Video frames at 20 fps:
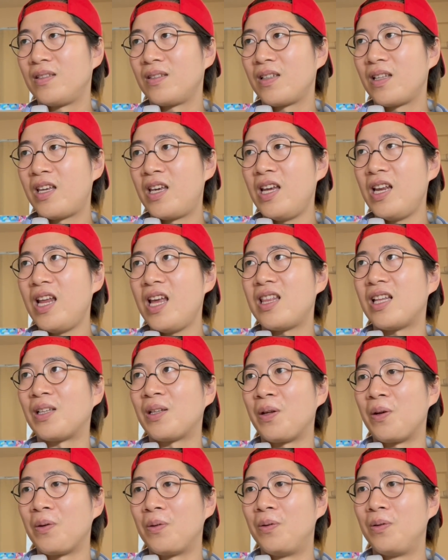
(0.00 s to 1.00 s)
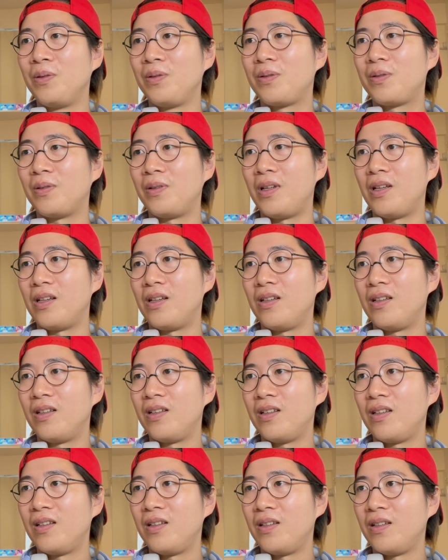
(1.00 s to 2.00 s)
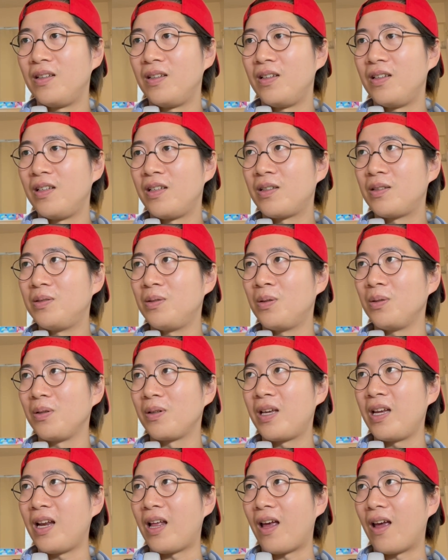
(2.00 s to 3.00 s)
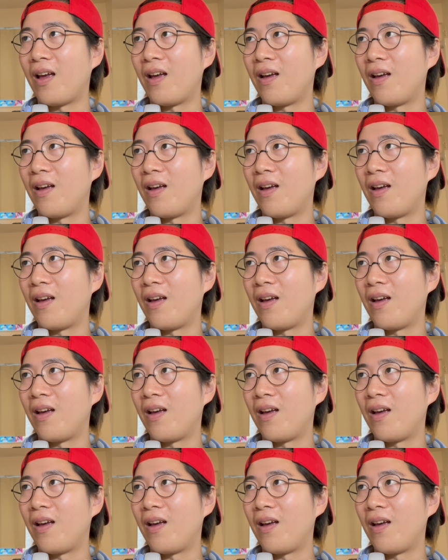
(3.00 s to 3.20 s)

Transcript: 綺麗なのよ、本当に。弾く方綺麗。